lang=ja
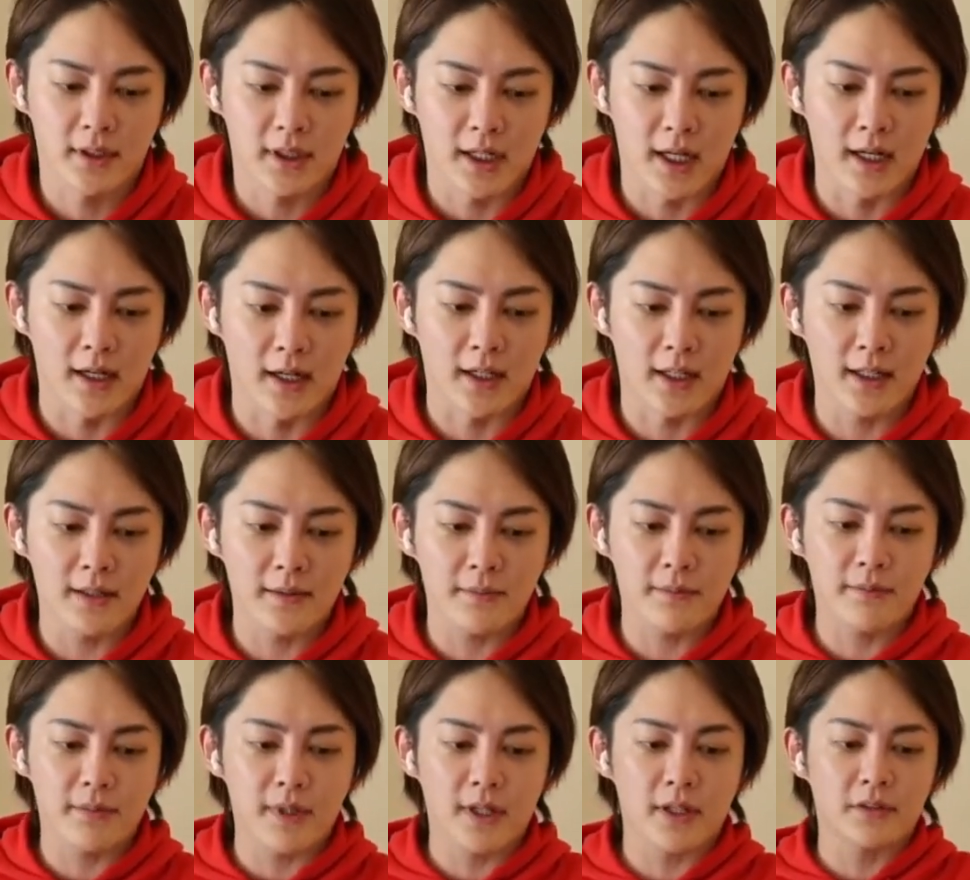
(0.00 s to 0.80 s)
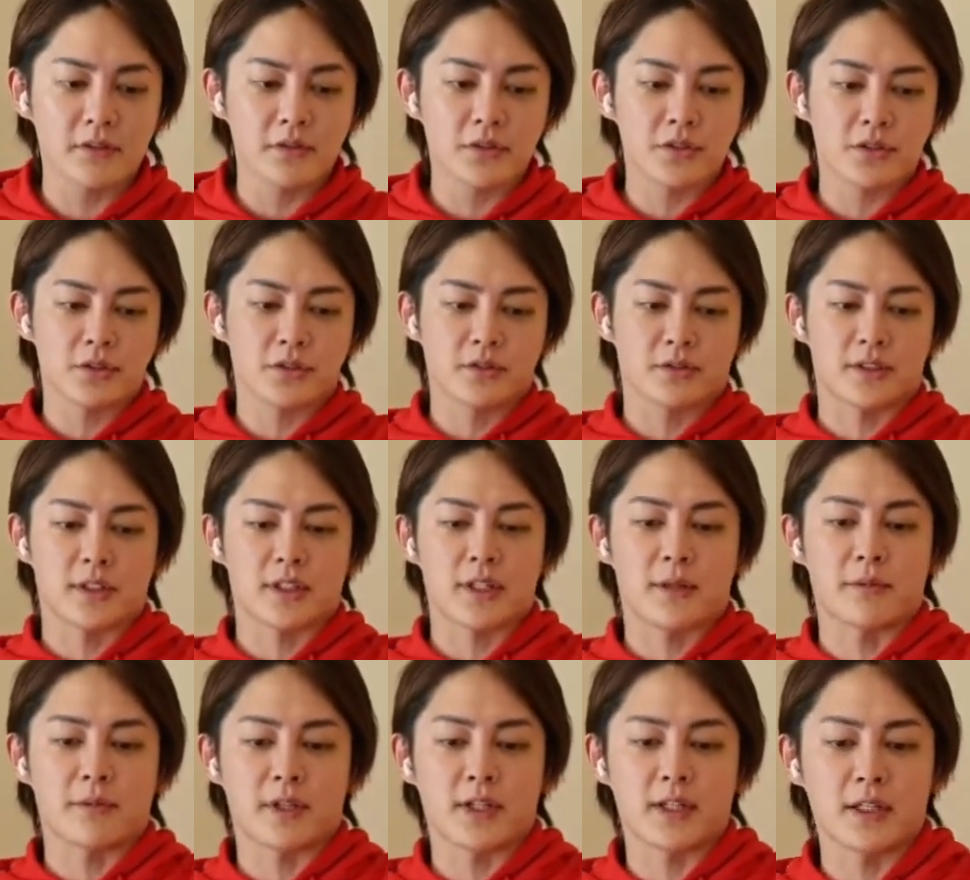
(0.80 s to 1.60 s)
はい。インバウンド需要って
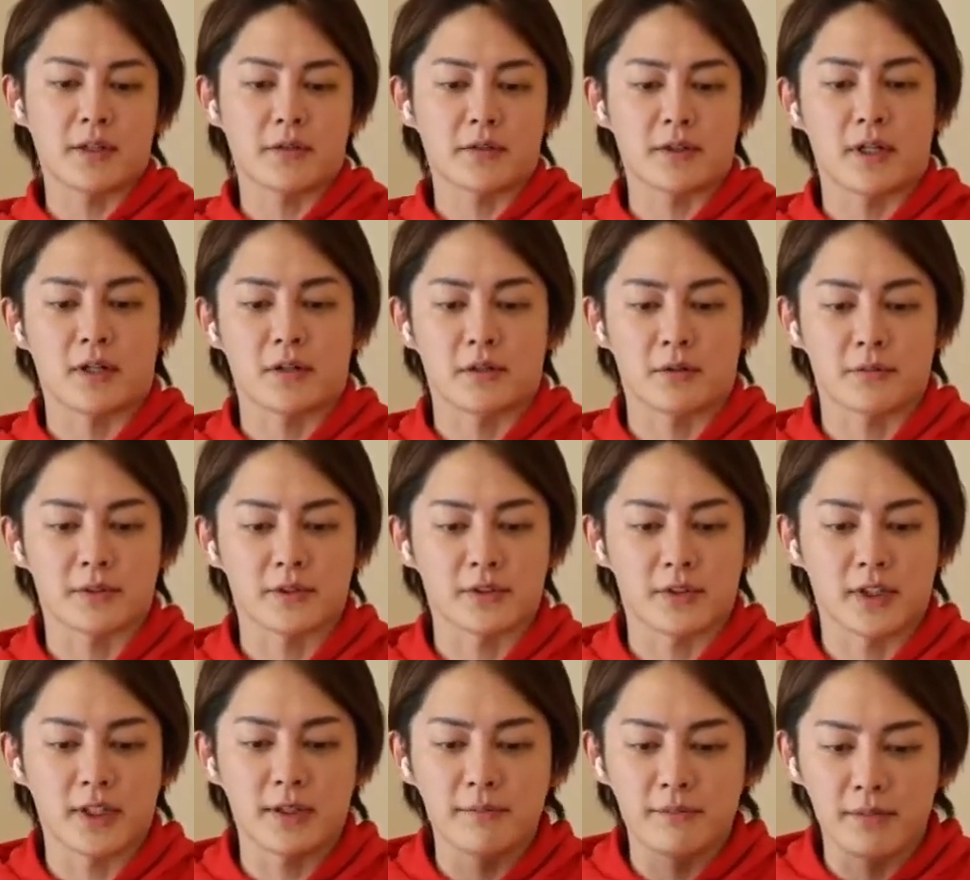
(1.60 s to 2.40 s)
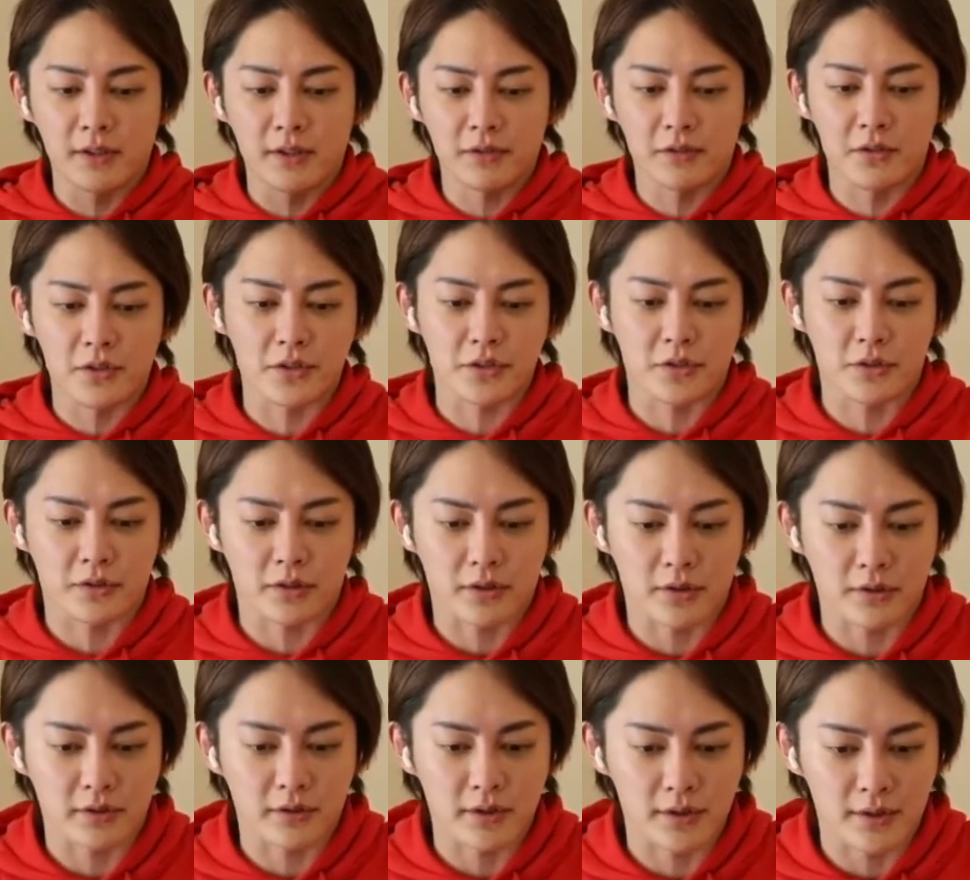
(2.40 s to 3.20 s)
多分聞いたことあると思うんですけど、イウンド需要っ
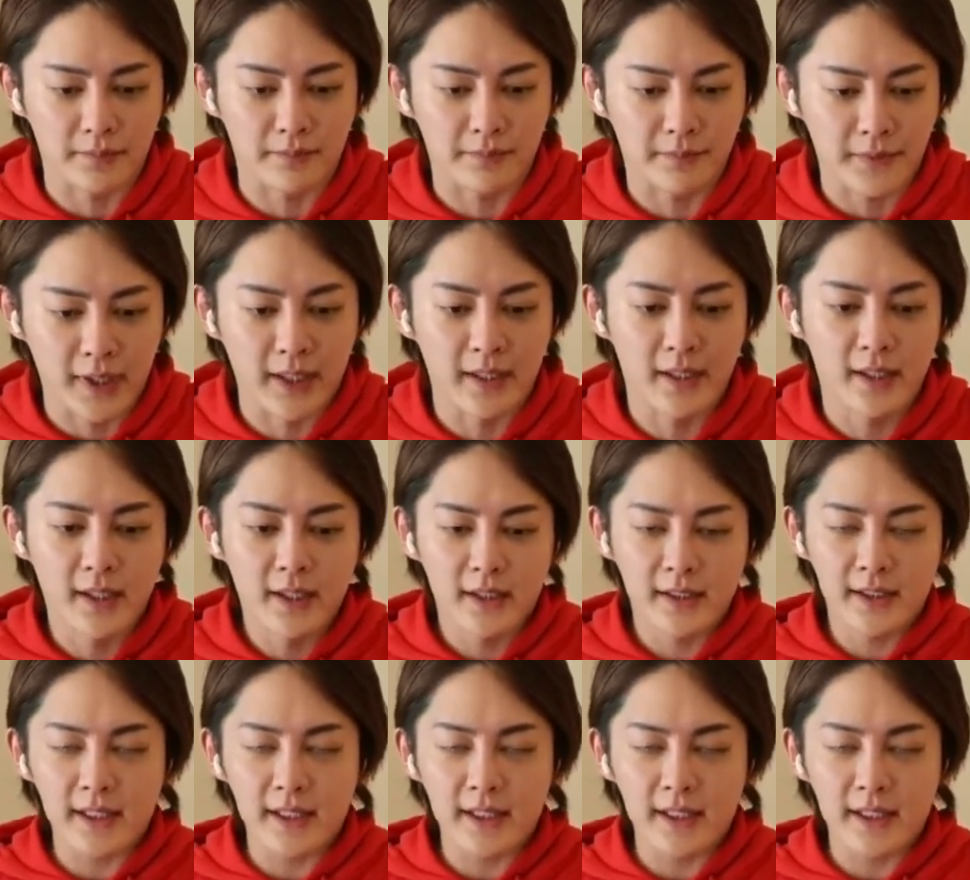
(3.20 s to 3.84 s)
て言うんですよ。はい。